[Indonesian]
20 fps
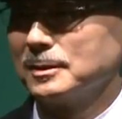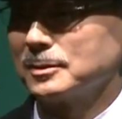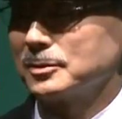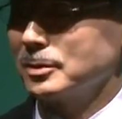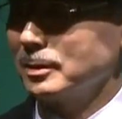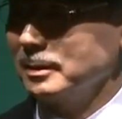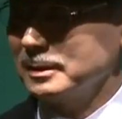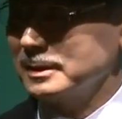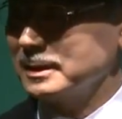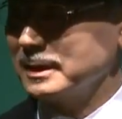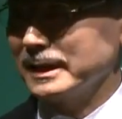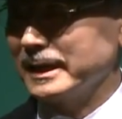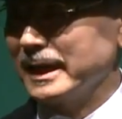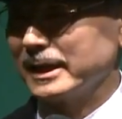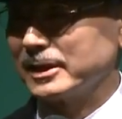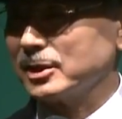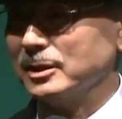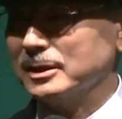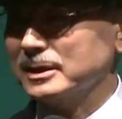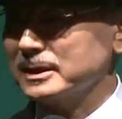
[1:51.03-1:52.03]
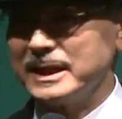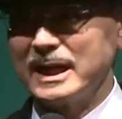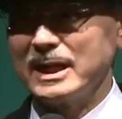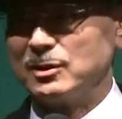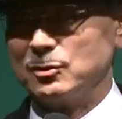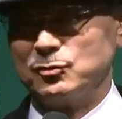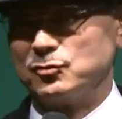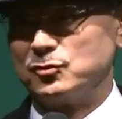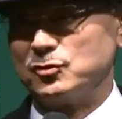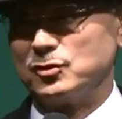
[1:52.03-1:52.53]
dan mereka bisa
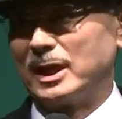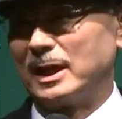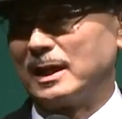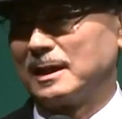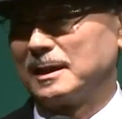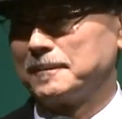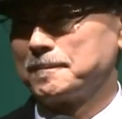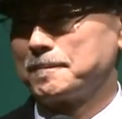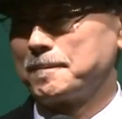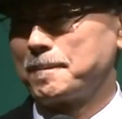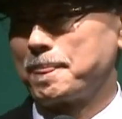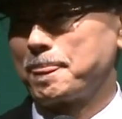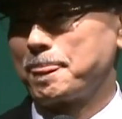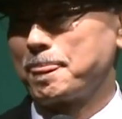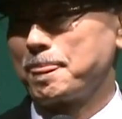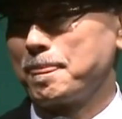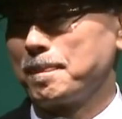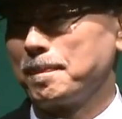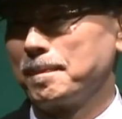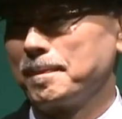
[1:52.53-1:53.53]
terbiasa dengan kompetisi.